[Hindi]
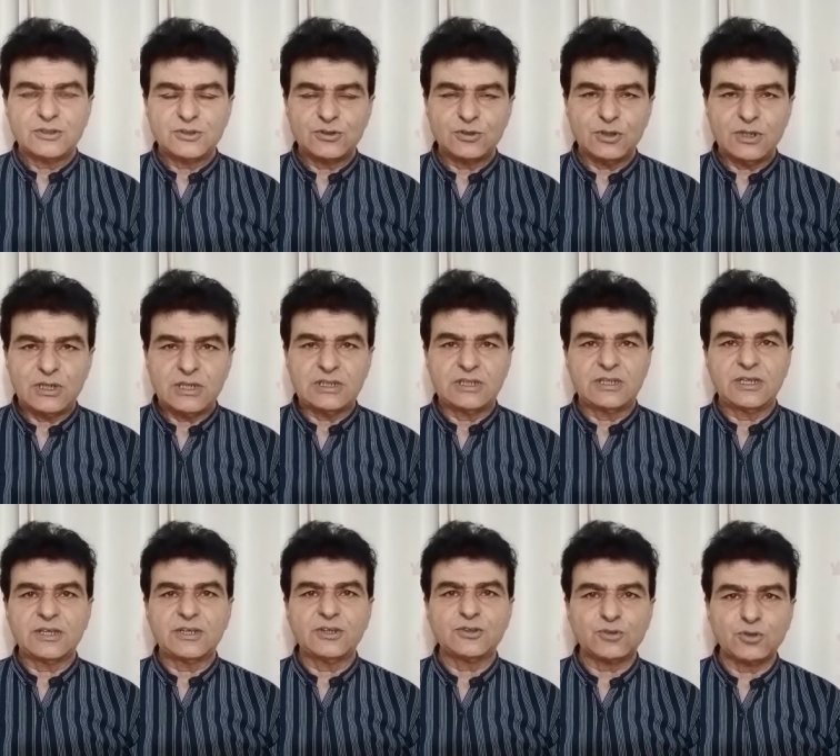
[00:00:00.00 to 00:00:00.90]
जो
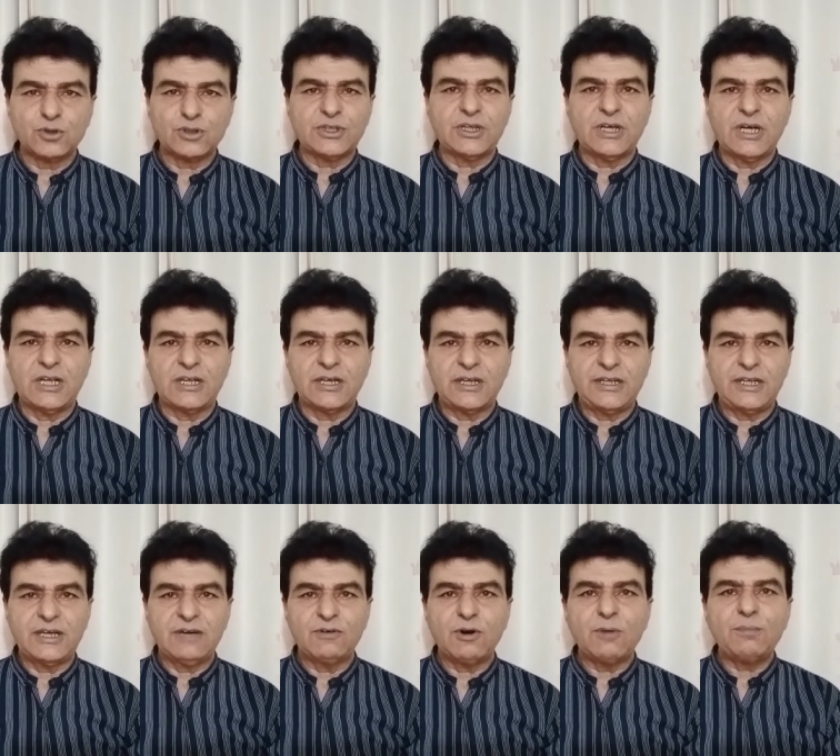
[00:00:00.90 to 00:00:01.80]
अंदर की सूरत हाल रही
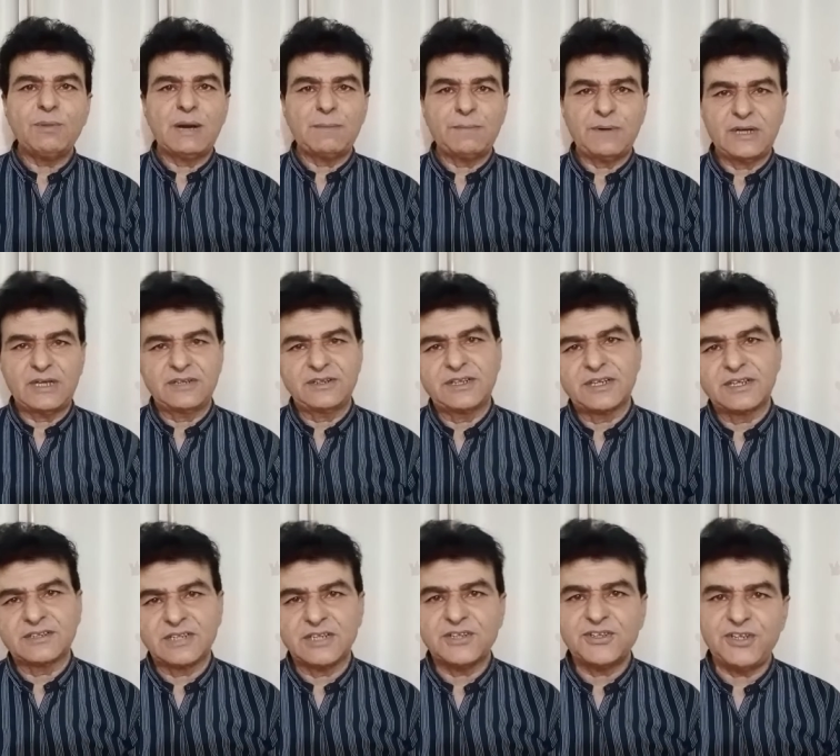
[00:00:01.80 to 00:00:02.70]
है वो मैं अपने नाजरन के
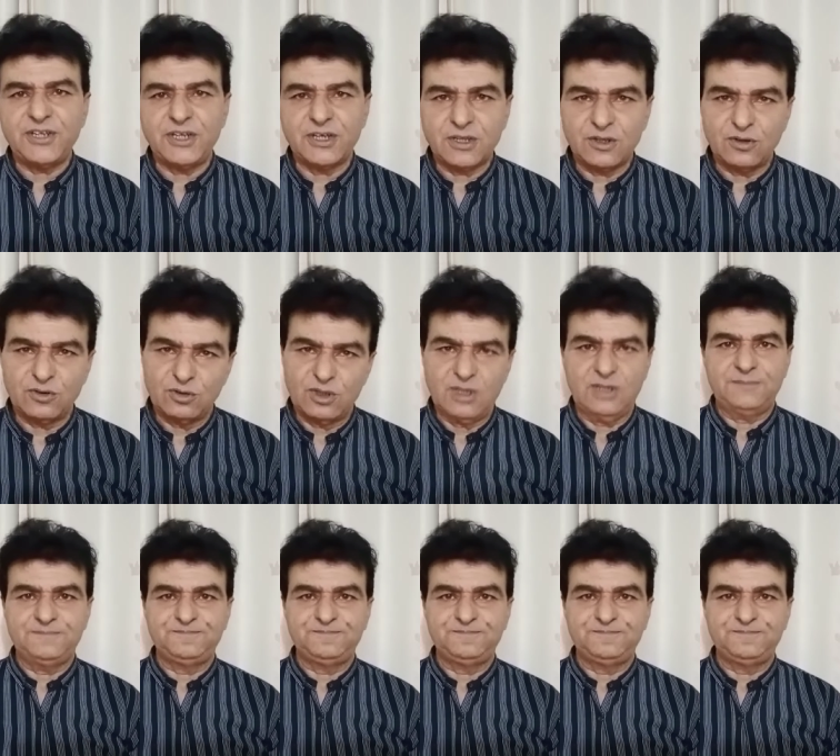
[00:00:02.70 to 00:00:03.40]
साथ शेयर करूँगा